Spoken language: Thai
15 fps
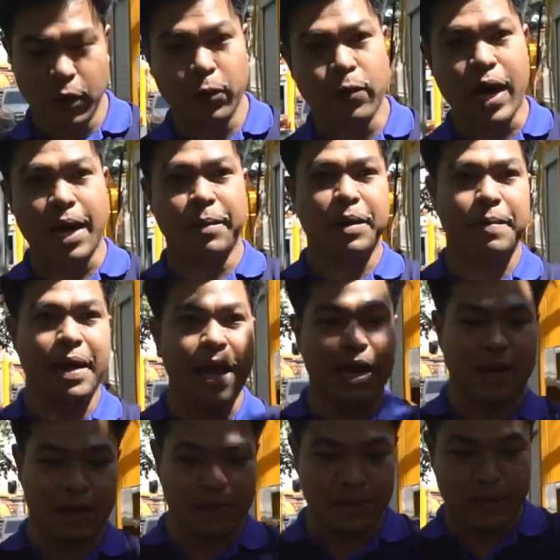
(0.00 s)
วุ่นวายมา
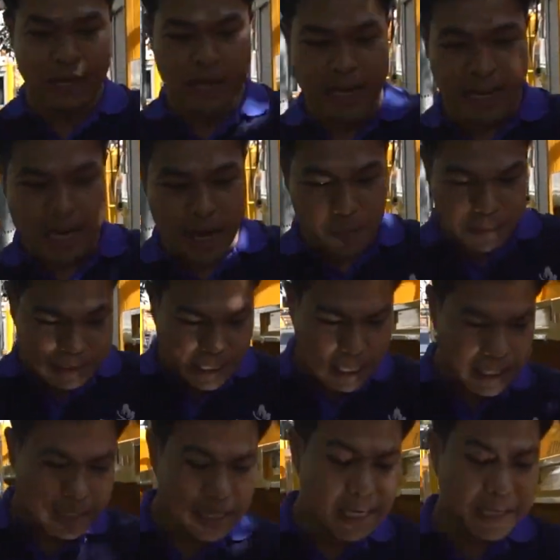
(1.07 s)
กๆ แล้วเข้ามา
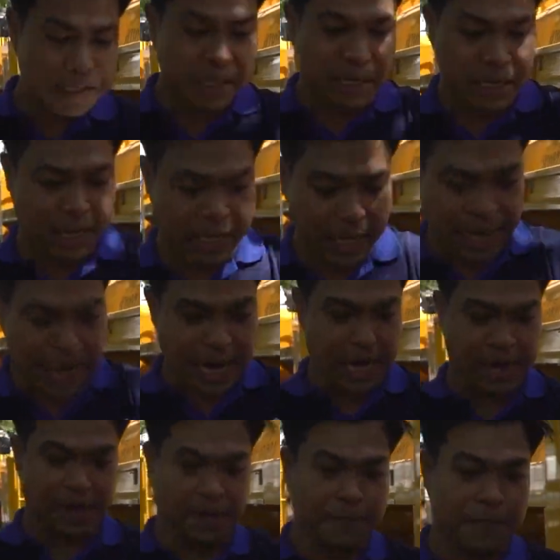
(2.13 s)
อทันที่จริงๆเลยนะ
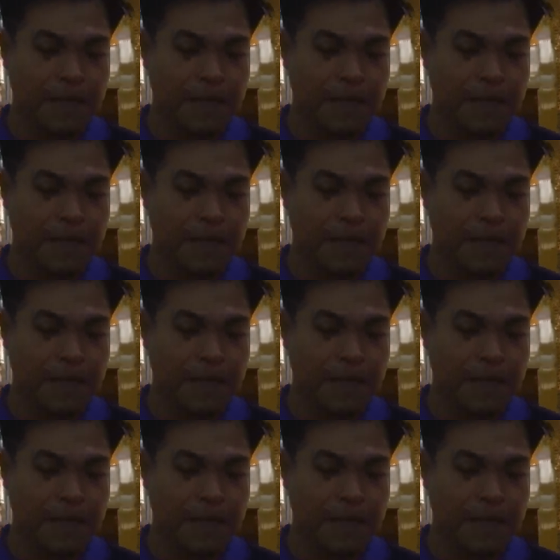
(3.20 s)
ฮะ